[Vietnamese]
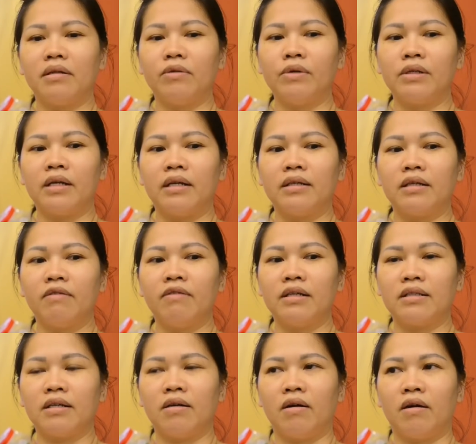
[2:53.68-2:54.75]
Mình quyết định trở
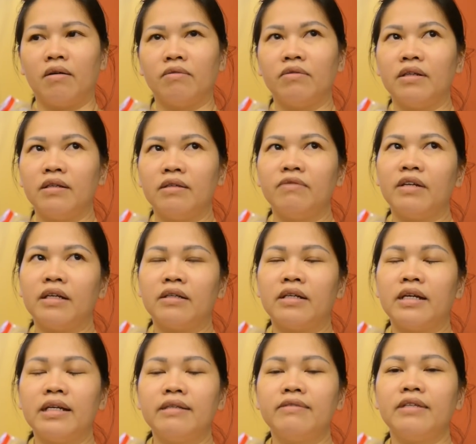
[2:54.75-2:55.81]
về Sài Gòn vì việc
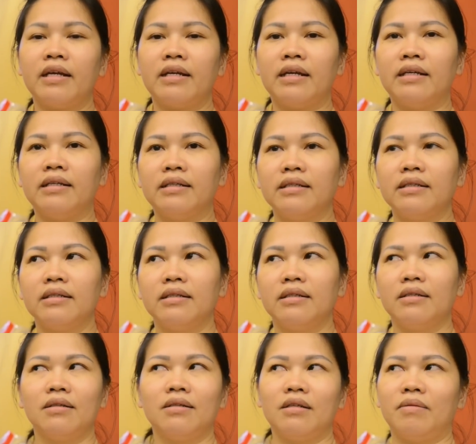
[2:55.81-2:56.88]
riêng của gia đình đó.
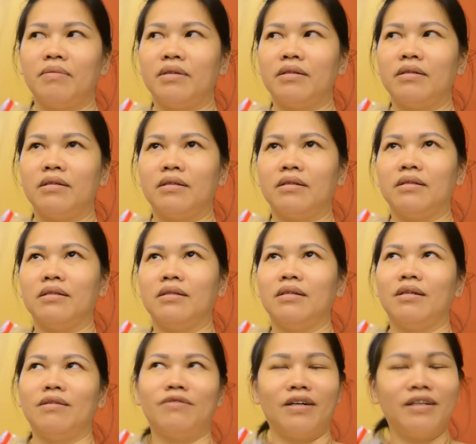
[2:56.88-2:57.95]
Thì mình
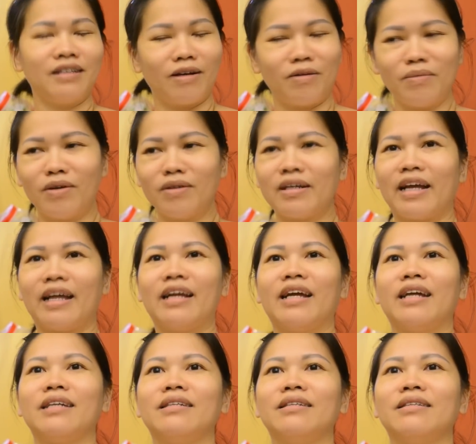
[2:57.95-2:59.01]
vẫn nấu món này
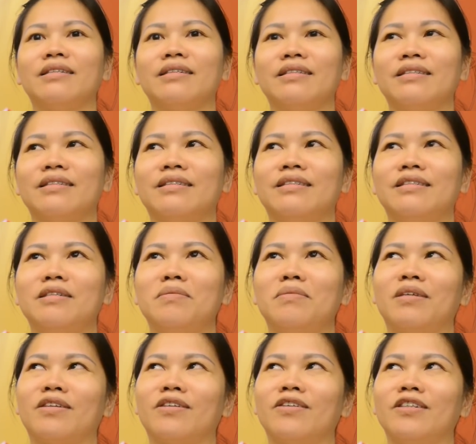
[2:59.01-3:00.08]
ăn,
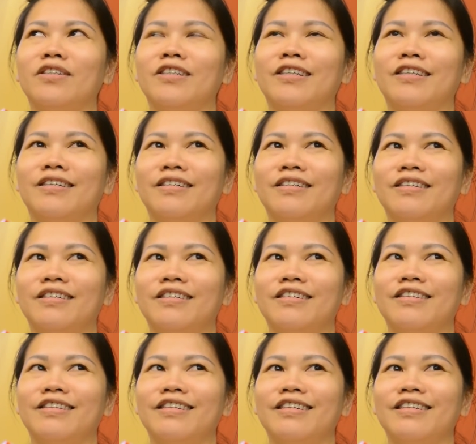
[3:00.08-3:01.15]
nhưng mà rồi
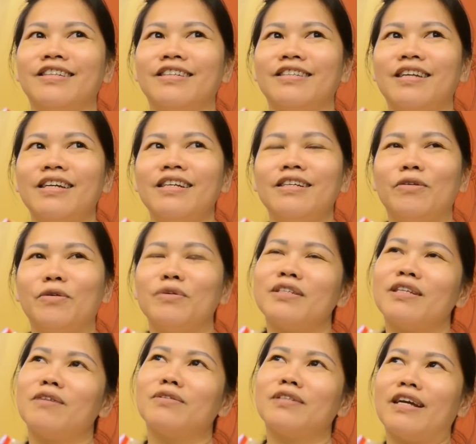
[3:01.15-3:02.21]
thấy
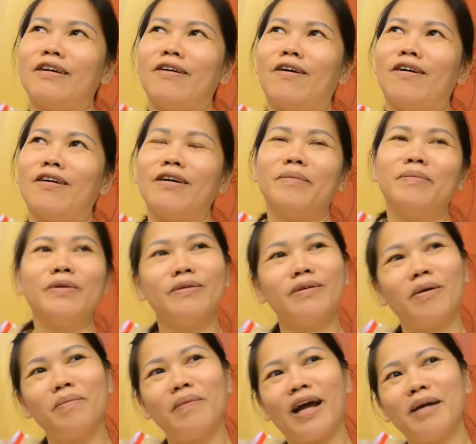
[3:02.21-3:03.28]
ủa sao Sài Gòn
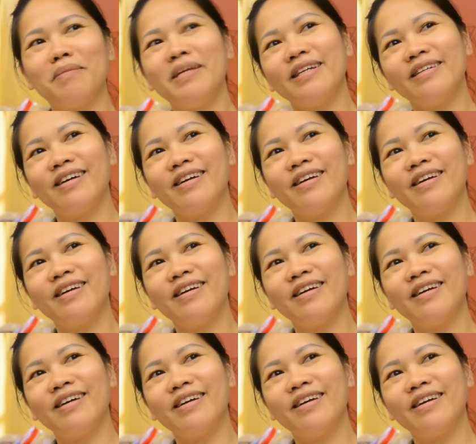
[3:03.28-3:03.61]
không không ai